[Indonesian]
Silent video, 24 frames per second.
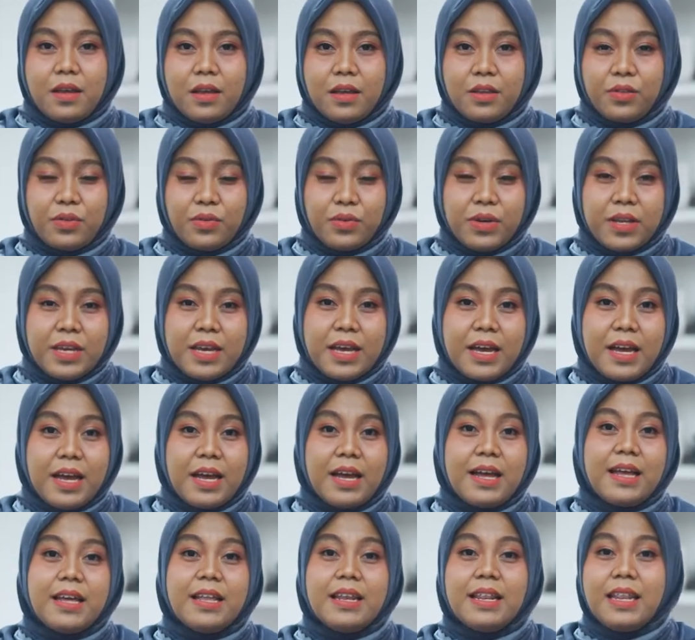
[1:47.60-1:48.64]
Itu
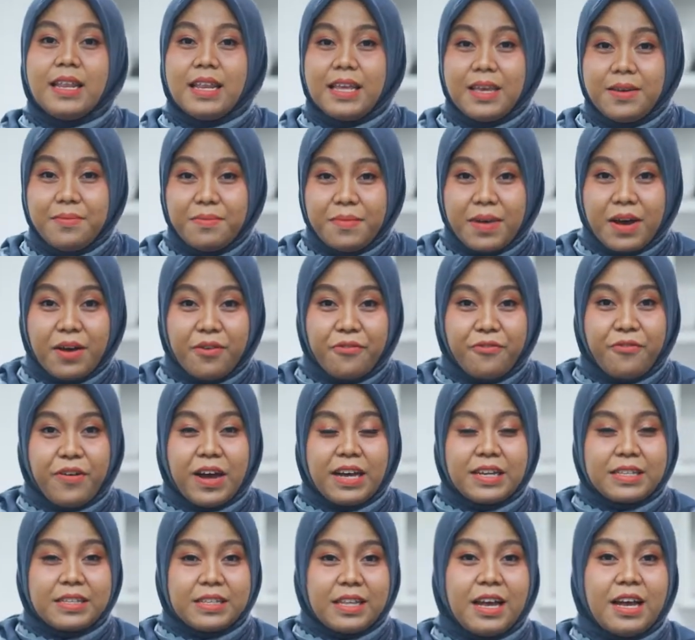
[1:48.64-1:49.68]
dia 5
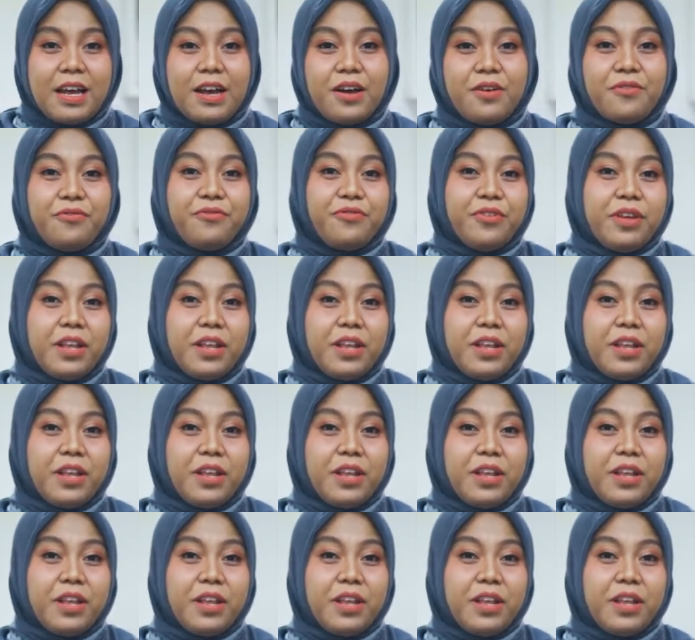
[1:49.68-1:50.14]
fakta